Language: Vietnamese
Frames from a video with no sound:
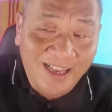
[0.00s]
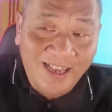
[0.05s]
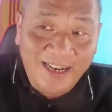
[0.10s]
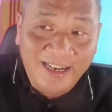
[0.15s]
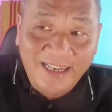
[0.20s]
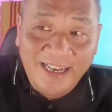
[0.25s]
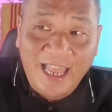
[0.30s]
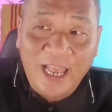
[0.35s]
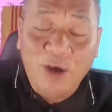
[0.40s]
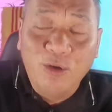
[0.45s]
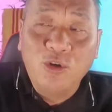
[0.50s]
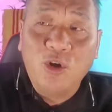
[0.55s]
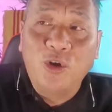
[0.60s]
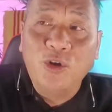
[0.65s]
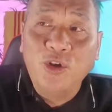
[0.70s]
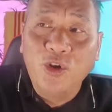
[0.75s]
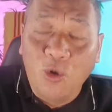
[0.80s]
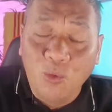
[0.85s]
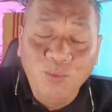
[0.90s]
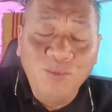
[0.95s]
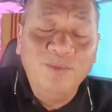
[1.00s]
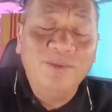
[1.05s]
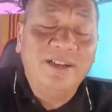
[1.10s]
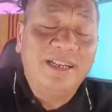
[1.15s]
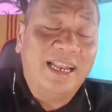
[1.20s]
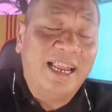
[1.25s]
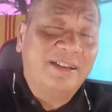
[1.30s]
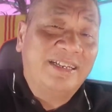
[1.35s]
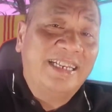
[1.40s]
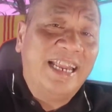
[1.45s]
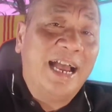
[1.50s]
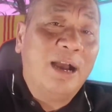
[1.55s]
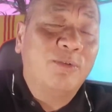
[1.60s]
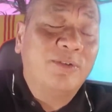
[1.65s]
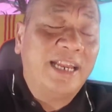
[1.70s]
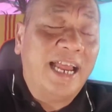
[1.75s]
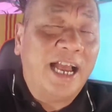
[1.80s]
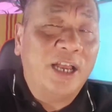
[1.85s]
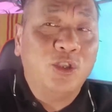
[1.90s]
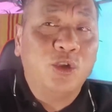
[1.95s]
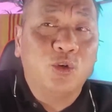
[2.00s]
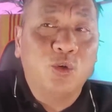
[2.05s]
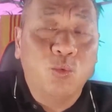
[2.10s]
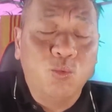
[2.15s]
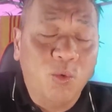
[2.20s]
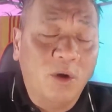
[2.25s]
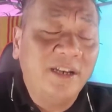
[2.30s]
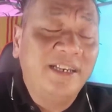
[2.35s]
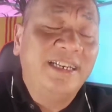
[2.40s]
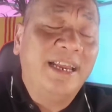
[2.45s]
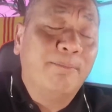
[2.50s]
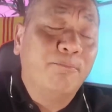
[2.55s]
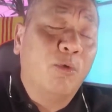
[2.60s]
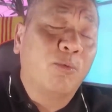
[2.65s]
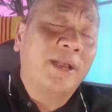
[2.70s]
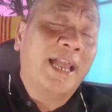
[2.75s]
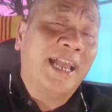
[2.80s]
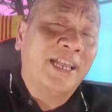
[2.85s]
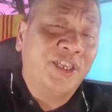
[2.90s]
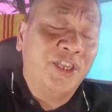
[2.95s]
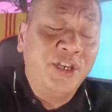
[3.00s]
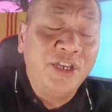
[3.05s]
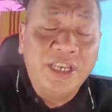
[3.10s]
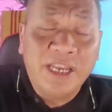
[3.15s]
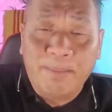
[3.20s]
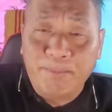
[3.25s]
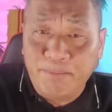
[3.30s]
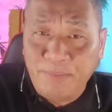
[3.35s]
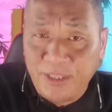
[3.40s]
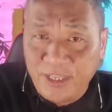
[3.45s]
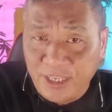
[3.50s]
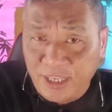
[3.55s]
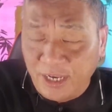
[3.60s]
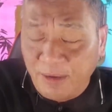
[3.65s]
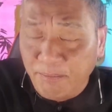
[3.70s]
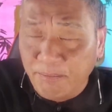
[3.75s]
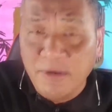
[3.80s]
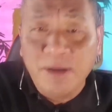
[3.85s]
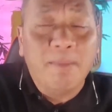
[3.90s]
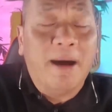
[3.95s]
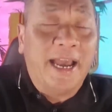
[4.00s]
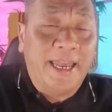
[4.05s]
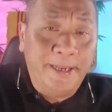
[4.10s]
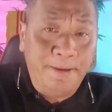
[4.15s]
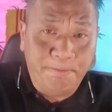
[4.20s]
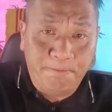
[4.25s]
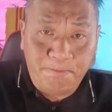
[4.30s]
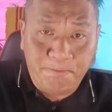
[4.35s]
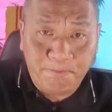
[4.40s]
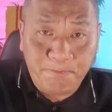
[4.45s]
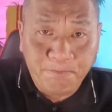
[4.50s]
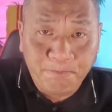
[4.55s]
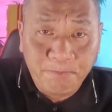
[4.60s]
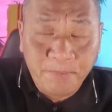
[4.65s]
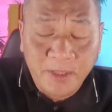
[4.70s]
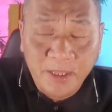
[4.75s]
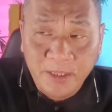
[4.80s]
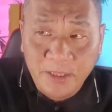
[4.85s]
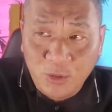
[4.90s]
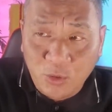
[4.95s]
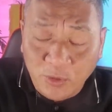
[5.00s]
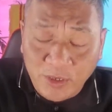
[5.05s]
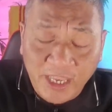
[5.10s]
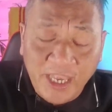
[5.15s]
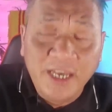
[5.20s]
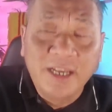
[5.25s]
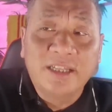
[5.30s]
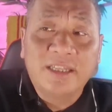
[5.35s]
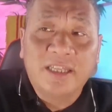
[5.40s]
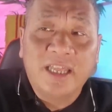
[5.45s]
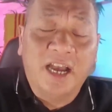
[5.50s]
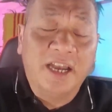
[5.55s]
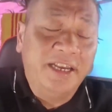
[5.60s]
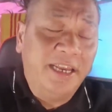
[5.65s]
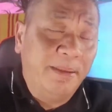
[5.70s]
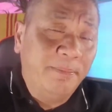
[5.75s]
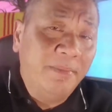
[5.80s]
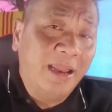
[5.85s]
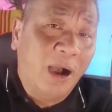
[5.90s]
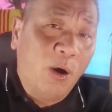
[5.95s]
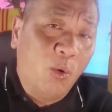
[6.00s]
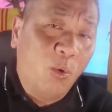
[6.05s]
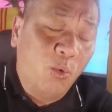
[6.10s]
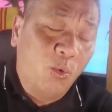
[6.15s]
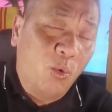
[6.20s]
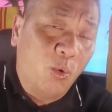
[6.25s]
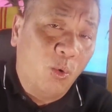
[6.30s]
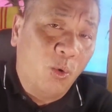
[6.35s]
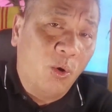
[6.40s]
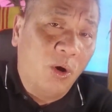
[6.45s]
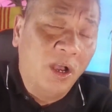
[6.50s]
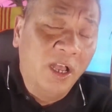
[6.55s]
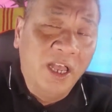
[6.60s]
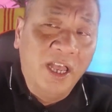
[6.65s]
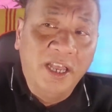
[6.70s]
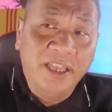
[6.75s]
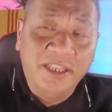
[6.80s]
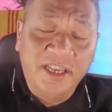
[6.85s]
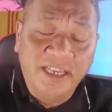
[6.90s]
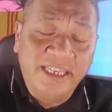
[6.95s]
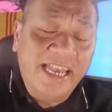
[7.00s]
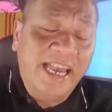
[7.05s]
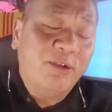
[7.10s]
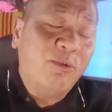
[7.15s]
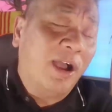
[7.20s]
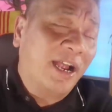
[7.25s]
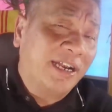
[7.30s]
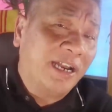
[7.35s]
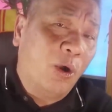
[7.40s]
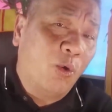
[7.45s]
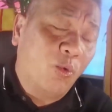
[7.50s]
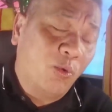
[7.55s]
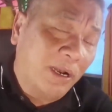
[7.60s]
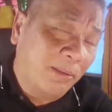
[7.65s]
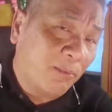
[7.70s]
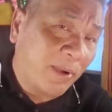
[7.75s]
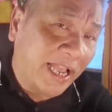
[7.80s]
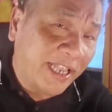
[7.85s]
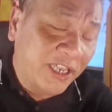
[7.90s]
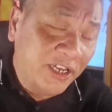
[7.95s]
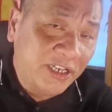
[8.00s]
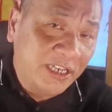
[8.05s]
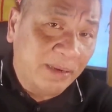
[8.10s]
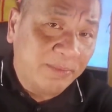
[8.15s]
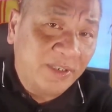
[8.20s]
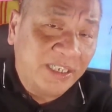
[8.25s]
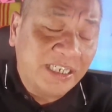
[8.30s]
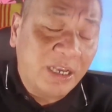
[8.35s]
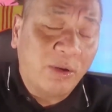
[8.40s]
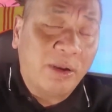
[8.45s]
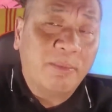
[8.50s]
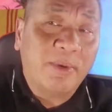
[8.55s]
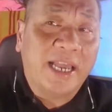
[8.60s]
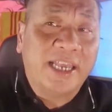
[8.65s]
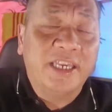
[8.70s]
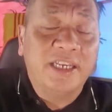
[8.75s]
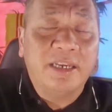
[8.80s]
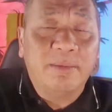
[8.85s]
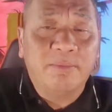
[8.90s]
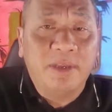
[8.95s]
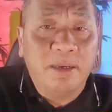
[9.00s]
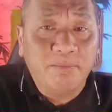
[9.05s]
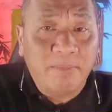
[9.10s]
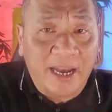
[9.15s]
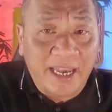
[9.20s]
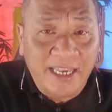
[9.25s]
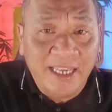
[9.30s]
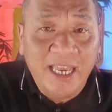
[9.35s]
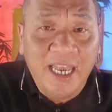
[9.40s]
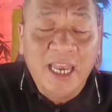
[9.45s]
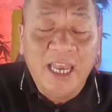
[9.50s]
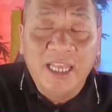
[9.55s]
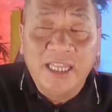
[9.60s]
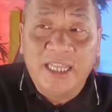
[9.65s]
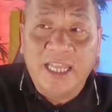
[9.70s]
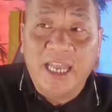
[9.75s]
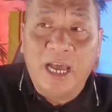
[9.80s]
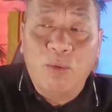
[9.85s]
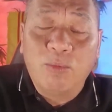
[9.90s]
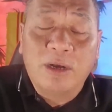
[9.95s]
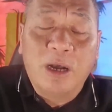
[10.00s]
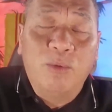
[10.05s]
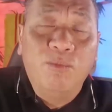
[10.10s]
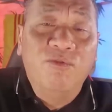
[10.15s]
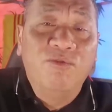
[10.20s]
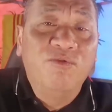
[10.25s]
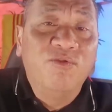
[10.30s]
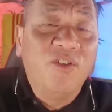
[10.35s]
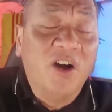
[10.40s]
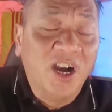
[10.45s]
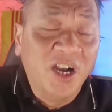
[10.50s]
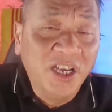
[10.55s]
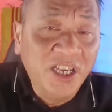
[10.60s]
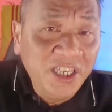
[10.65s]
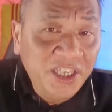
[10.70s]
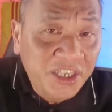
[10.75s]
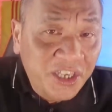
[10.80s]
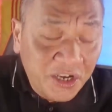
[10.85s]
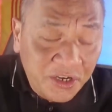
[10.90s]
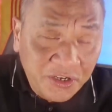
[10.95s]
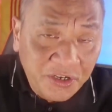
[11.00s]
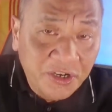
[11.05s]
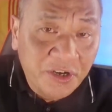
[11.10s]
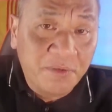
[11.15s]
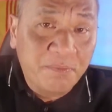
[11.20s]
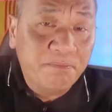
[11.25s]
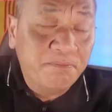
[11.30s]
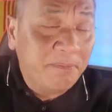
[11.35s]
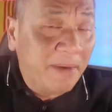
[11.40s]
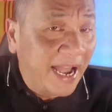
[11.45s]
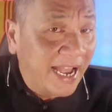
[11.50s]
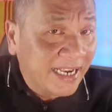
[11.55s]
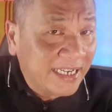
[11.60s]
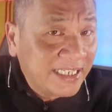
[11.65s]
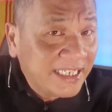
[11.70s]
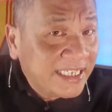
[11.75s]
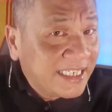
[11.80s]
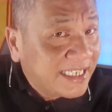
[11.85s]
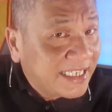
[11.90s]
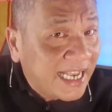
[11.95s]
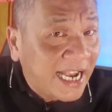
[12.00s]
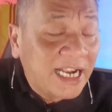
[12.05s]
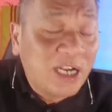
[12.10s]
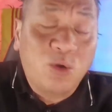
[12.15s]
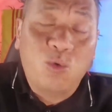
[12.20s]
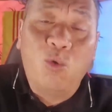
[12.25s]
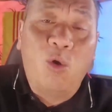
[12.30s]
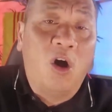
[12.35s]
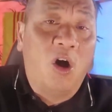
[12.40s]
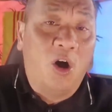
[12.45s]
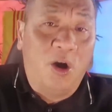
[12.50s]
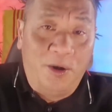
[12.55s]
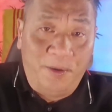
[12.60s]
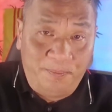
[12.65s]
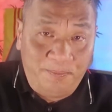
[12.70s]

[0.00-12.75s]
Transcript: nếu nói đúng là trao trả cho Trung Quốc năm 1997 Tuy nhiên, thời điểm đầu của những giai đoạn đầu của năm 1900 sau năm 1997 thì Hồng Kông vẫn giữ được bản sắc của họ